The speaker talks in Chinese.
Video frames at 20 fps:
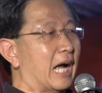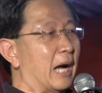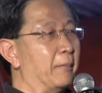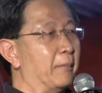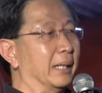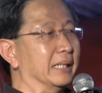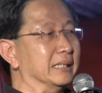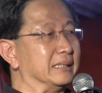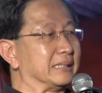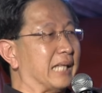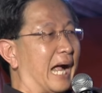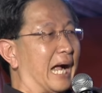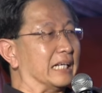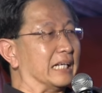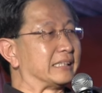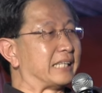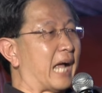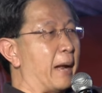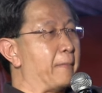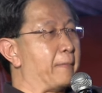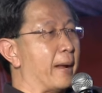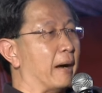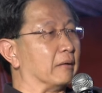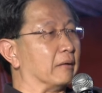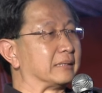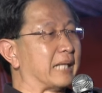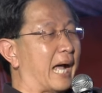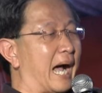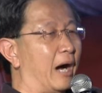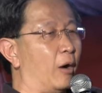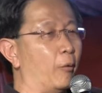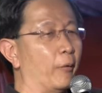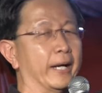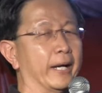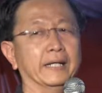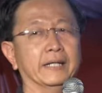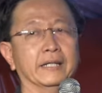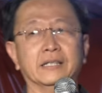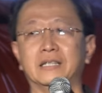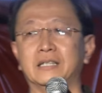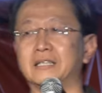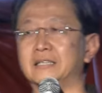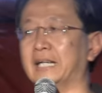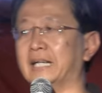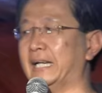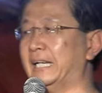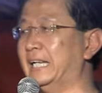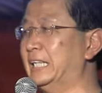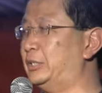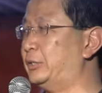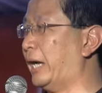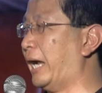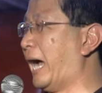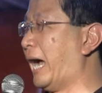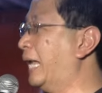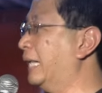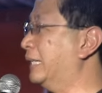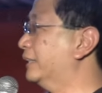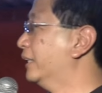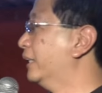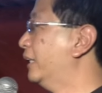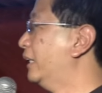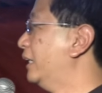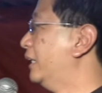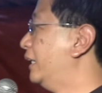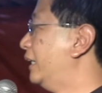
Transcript: 他们党代表大会的议决案，